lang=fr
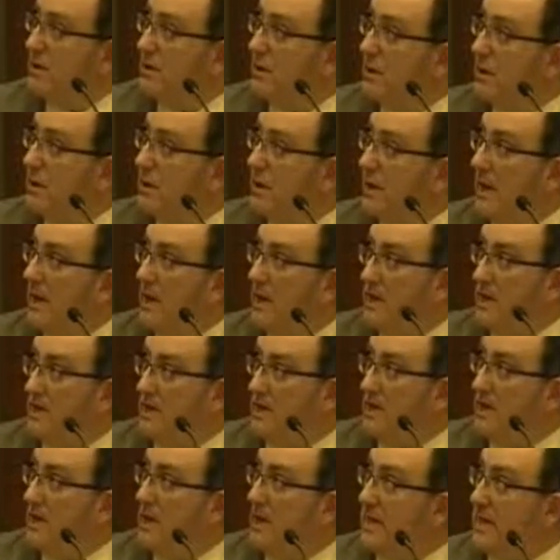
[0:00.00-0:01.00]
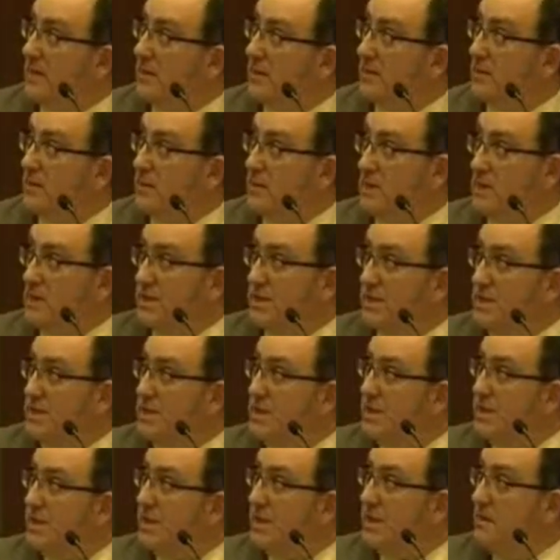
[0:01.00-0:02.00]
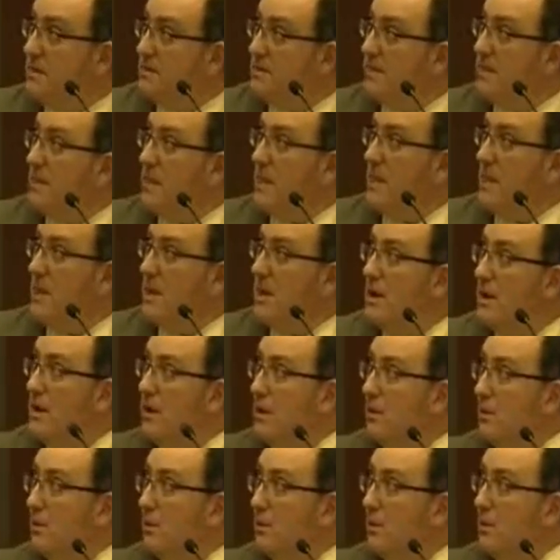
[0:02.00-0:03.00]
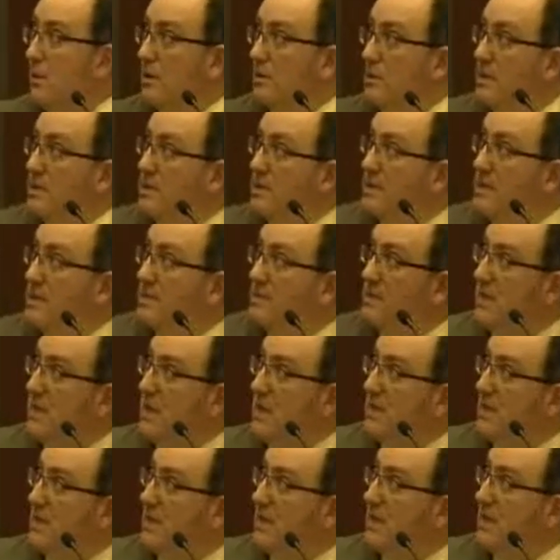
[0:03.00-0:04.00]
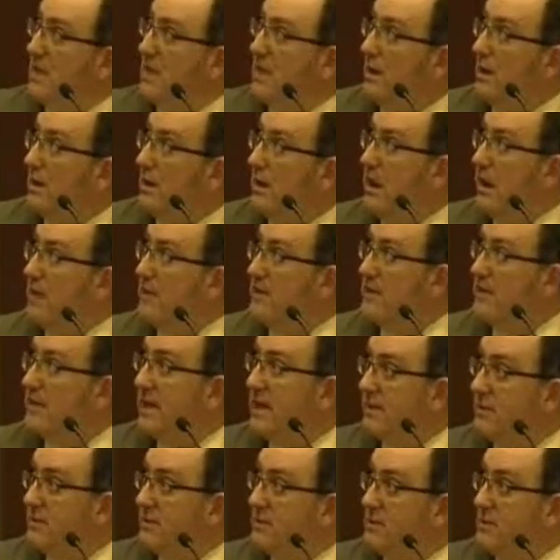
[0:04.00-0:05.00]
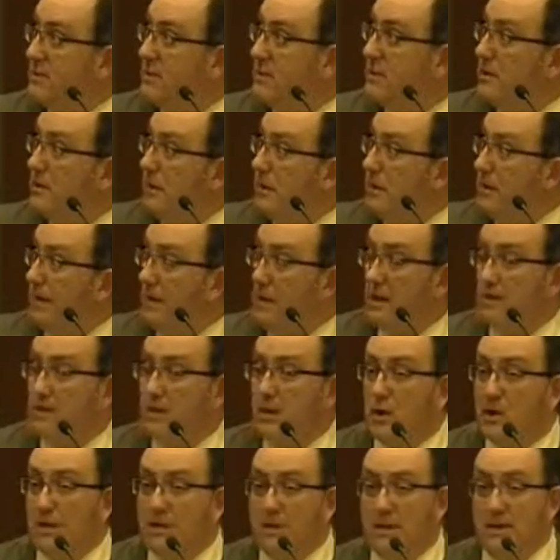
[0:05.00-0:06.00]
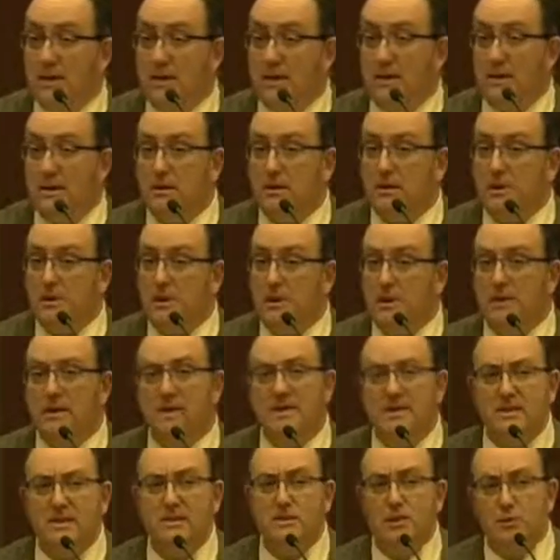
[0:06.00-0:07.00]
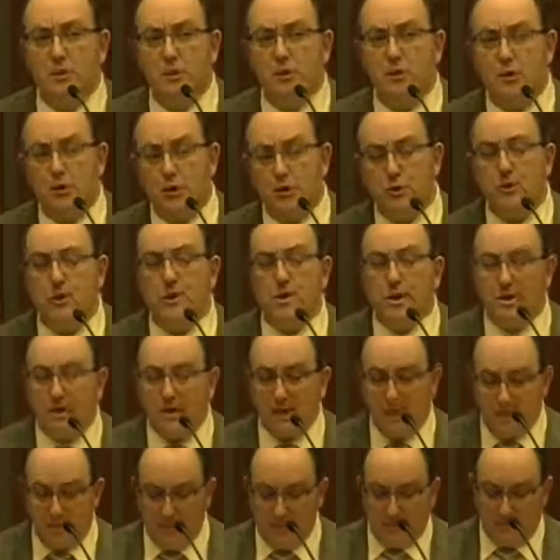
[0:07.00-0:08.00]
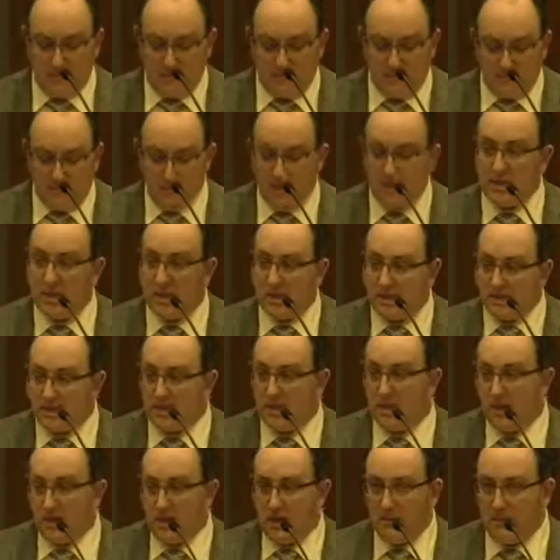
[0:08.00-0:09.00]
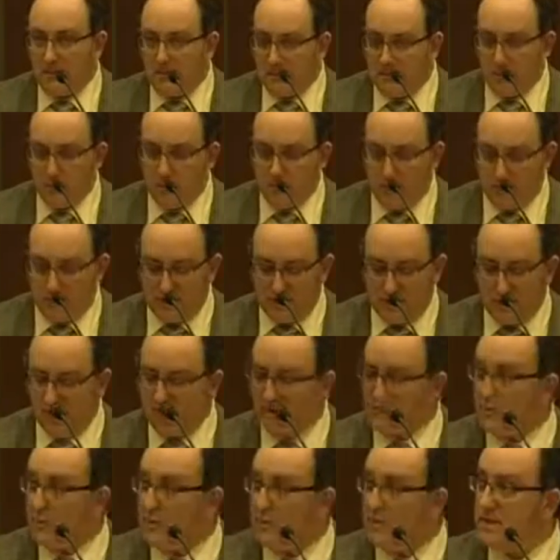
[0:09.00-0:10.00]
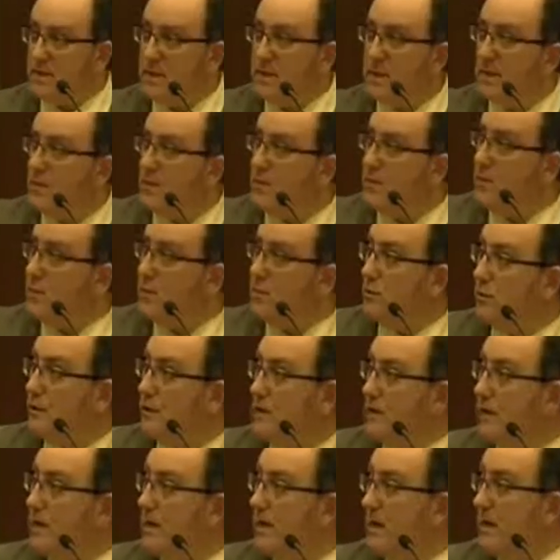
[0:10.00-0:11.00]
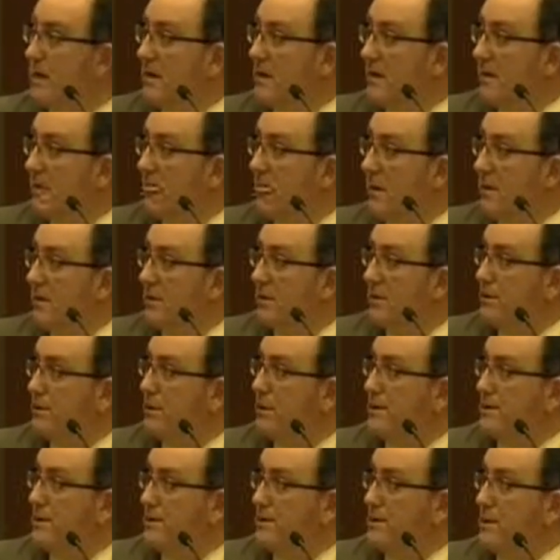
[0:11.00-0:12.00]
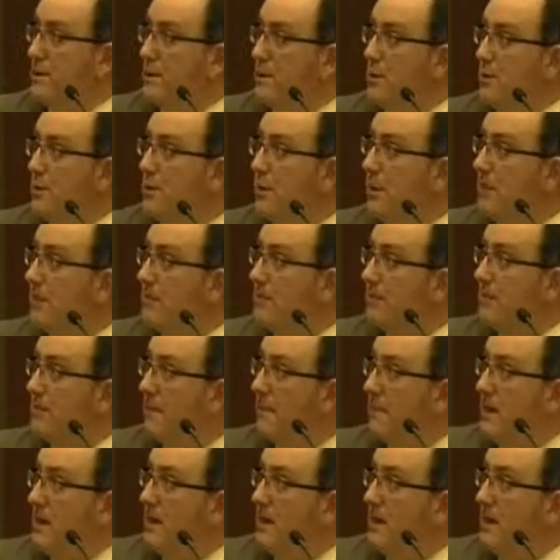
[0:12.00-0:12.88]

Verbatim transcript: comme euh, l'IMLS aux États-Unis, ou le Museum Library and Archives Council en Grande-Bretagne, qui n'existe plus aujourd'hui, qui a été remplacé, mais qui était quand même là pour servir aussi la communauté euh, de ces milieux-là.